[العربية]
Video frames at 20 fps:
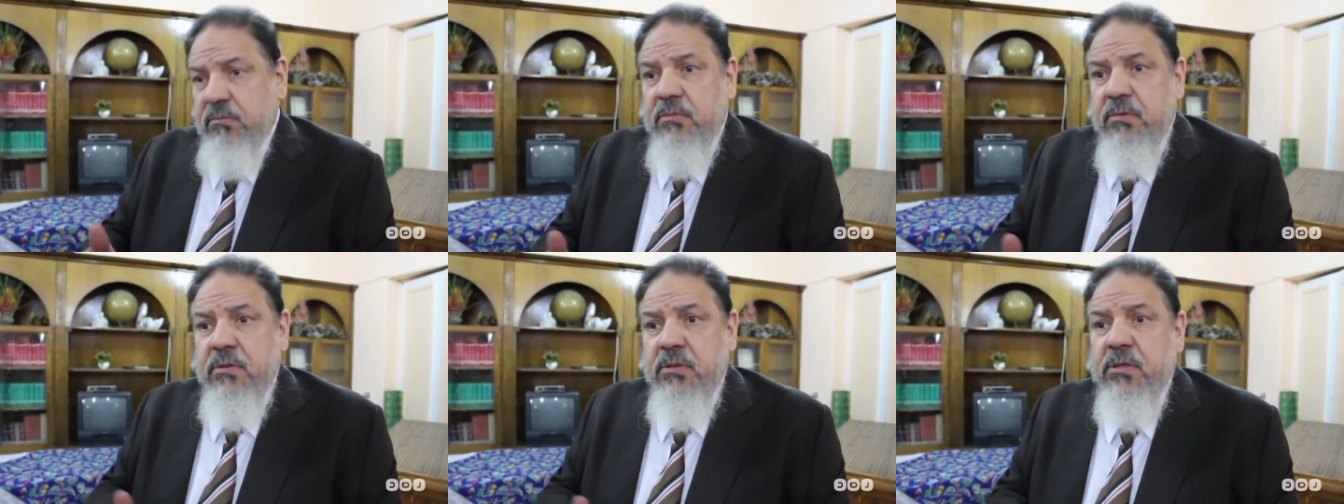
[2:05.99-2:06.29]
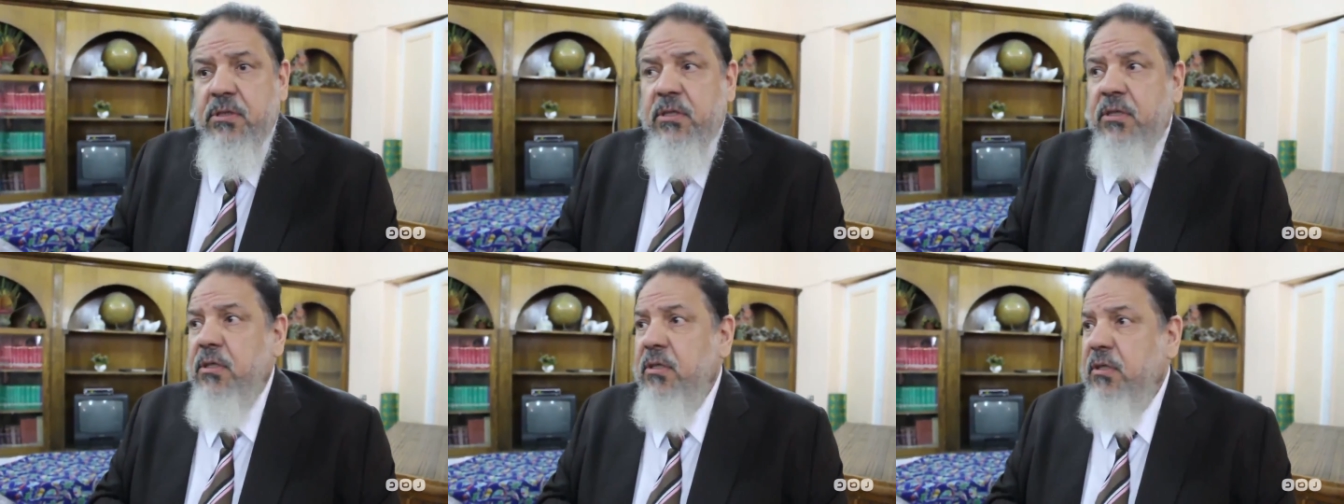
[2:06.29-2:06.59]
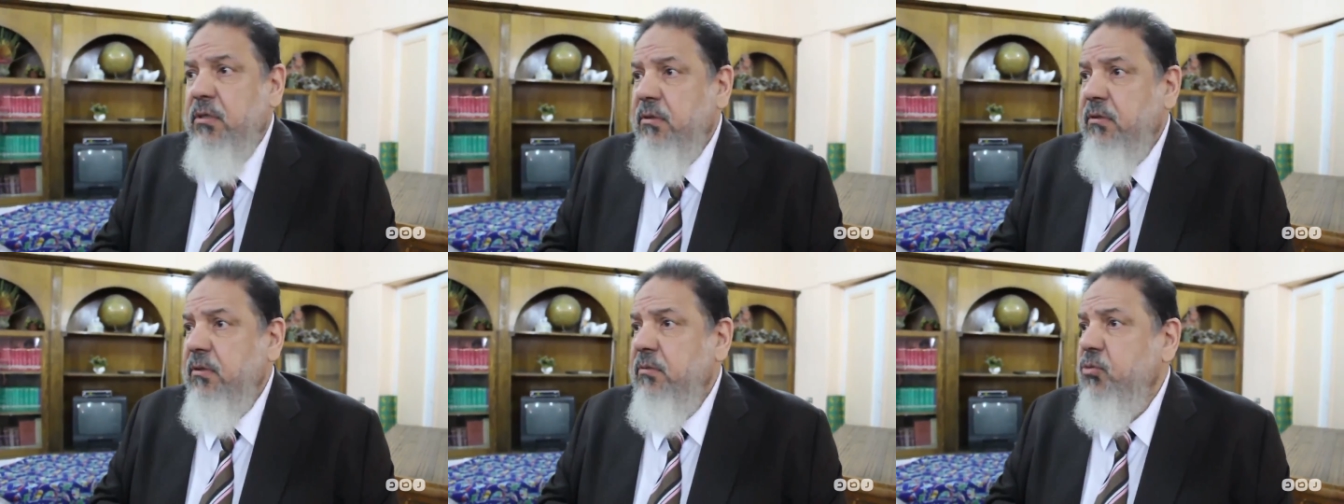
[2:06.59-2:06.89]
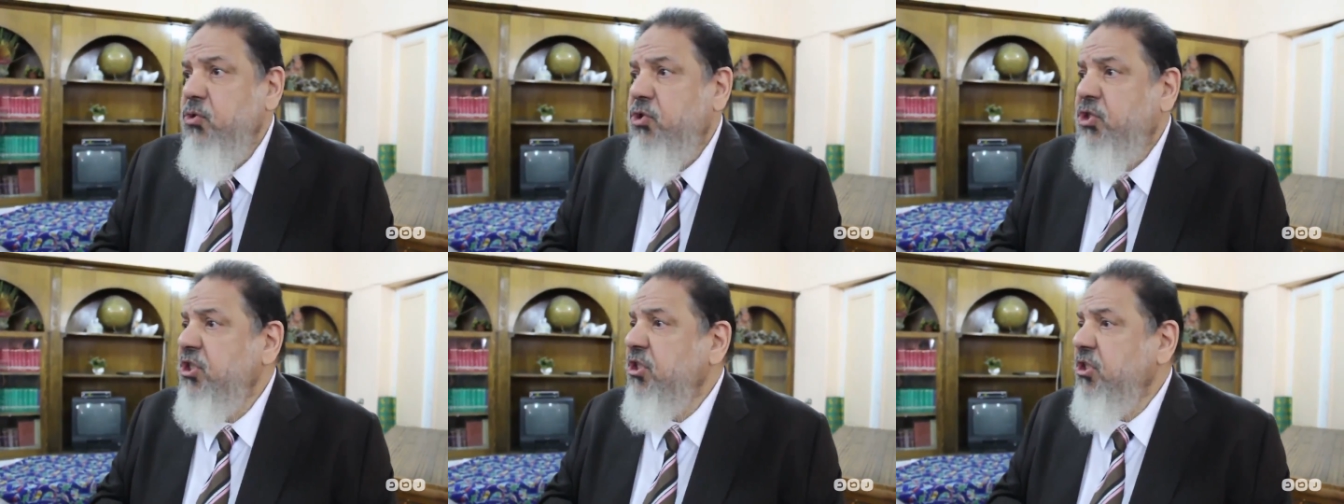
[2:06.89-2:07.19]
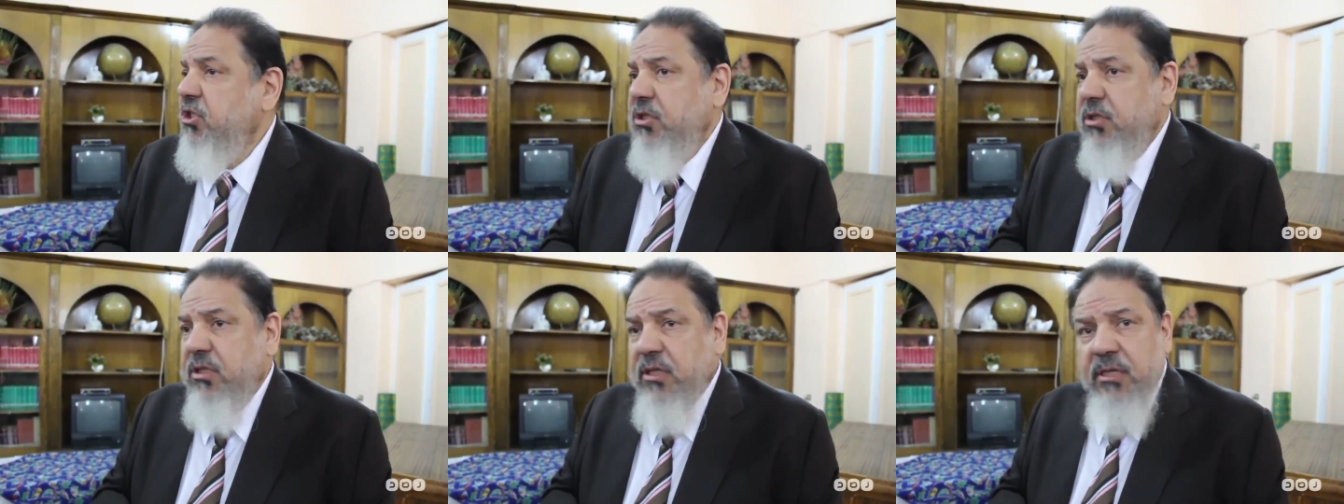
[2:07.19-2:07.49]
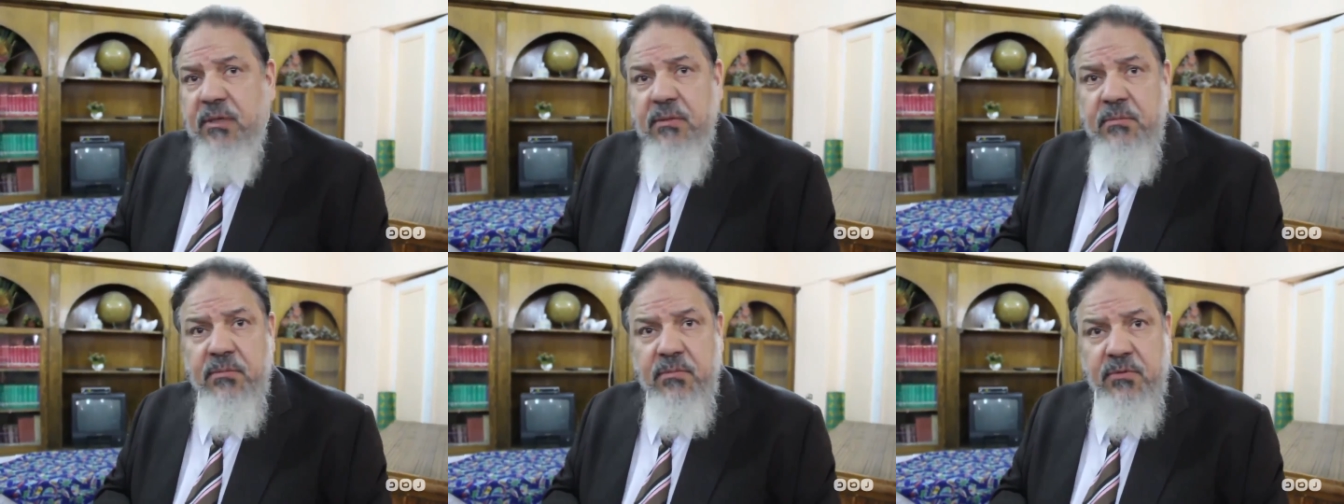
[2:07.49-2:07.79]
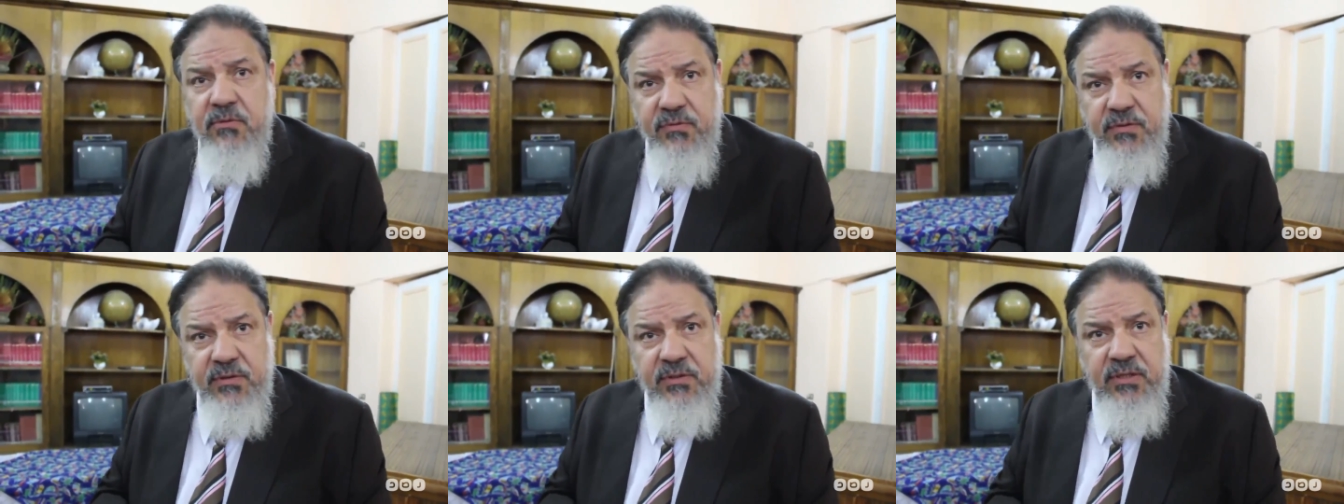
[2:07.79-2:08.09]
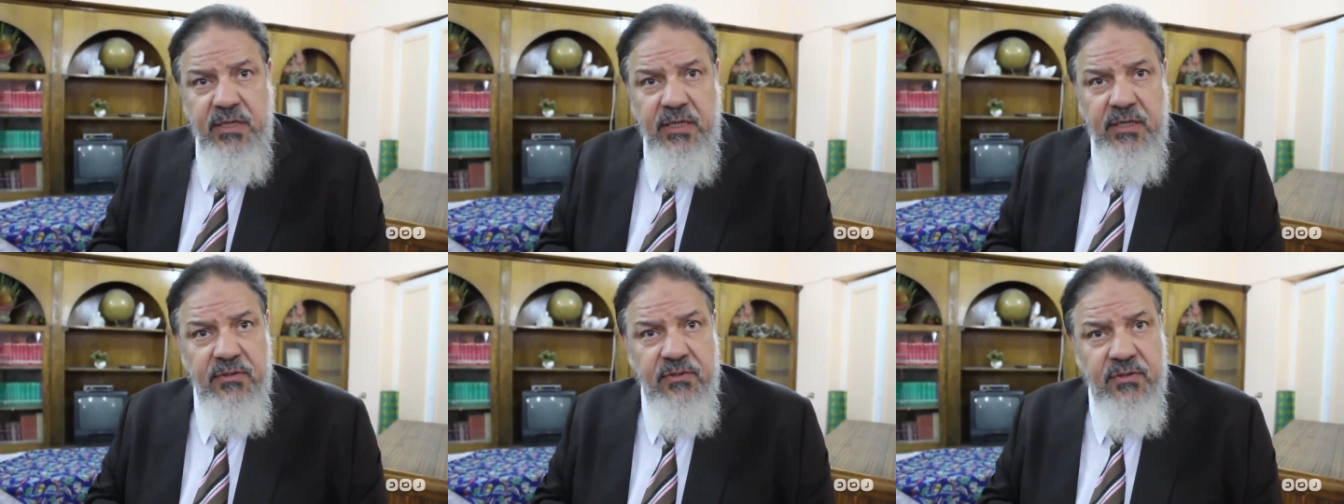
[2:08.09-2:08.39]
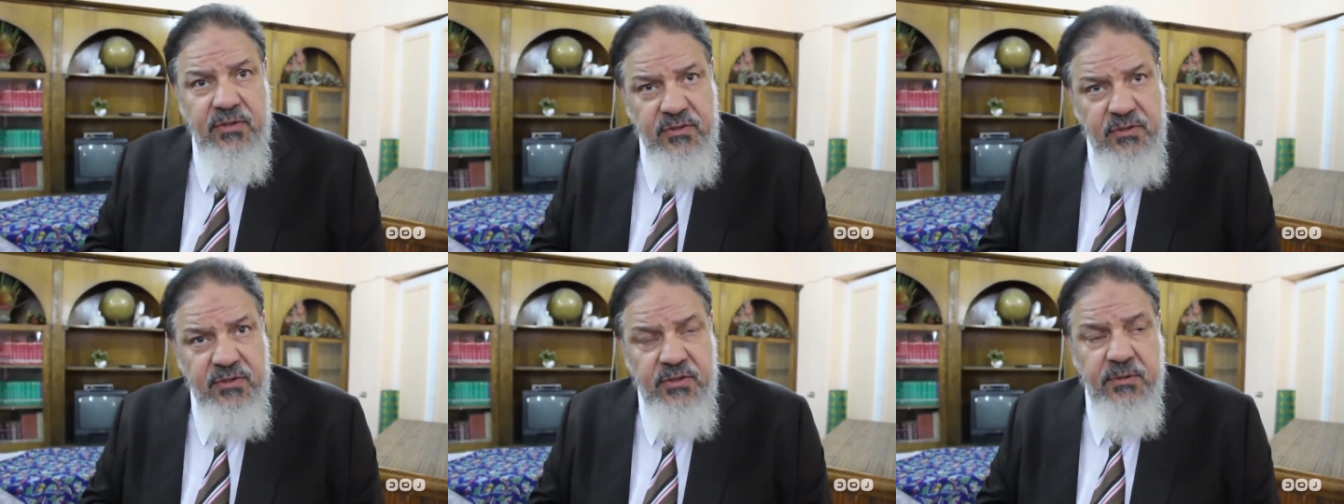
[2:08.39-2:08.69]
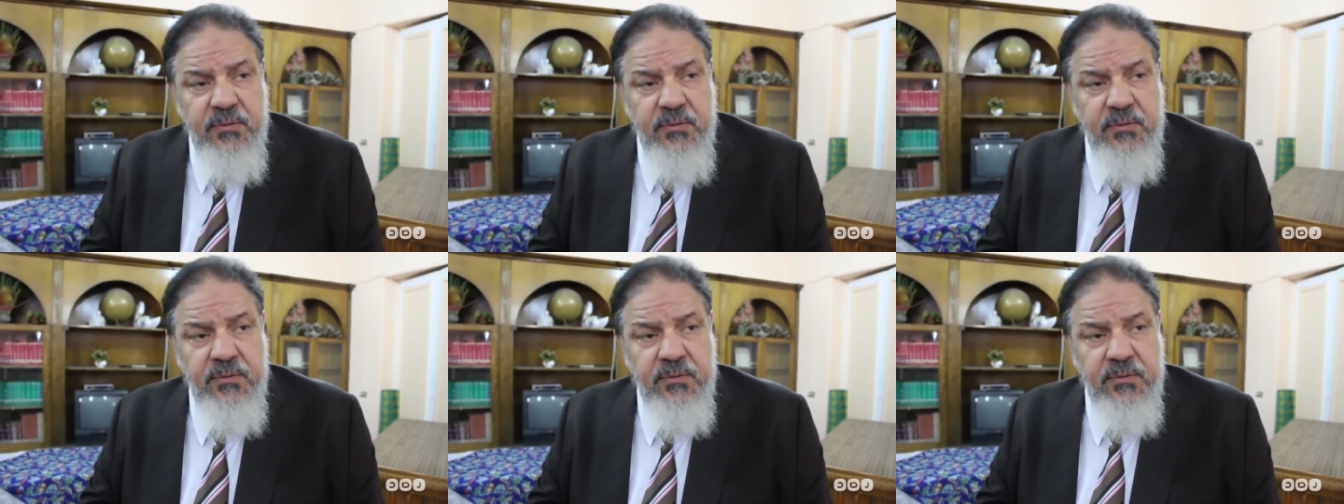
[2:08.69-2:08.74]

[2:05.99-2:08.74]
آه، المشير فتح السيسي